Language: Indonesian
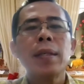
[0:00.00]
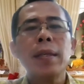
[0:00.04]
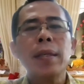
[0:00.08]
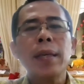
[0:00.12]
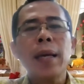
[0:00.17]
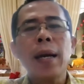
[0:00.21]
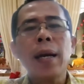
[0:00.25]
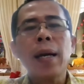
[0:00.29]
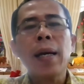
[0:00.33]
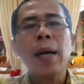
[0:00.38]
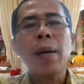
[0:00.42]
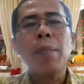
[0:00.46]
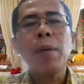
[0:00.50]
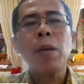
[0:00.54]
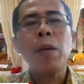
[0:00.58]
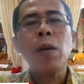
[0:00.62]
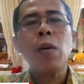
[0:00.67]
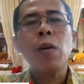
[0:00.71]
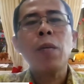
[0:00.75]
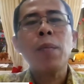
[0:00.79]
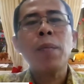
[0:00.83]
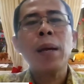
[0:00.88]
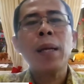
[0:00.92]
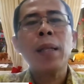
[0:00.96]
Yang kami
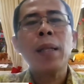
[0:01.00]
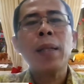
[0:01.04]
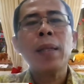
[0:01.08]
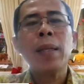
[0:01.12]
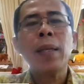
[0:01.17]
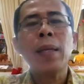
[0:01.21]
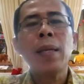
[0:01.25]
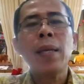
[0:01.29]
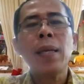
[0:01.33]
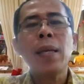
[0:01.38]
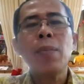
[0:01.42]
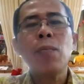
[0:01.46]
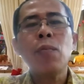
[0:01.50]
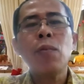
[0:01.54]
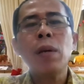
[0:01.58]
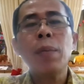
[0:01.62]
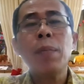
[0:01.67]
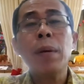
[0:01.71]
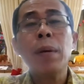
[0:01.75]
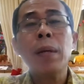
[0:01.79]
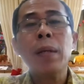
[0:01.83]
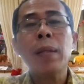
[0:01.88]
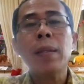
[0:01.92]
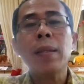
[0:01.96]
hormati Ibu
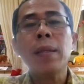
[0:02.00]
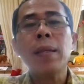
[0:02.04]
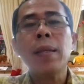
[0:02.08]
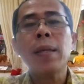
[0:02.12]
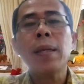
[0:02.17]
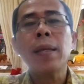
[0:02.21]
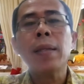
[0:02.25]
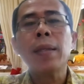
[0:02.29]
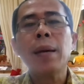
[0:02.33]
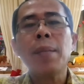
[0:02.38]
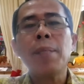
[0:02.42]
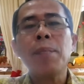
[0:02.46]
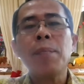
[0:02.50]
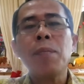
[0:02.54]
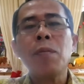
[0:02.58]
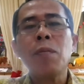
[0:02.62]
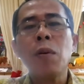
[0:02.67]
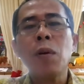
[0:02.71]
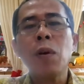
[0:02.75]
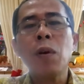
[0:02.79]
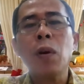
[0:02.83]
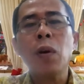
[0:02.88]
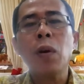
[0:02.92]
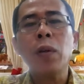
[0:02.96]
Libertina Tampu
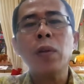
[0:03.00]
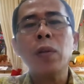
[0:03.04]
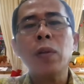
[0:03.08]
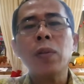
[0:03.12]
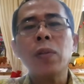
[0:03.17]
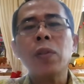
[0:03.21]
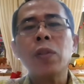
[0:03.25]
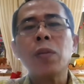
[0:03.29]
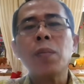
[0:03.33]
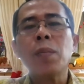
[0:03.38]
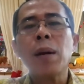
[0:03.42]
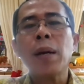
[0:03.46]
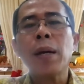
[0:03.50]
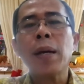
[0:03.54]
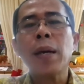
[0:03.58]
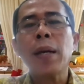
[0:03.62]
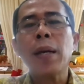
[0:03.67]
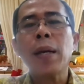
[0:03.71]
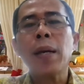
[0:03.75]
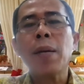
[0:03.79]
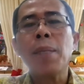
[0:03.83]
Bolon sebagai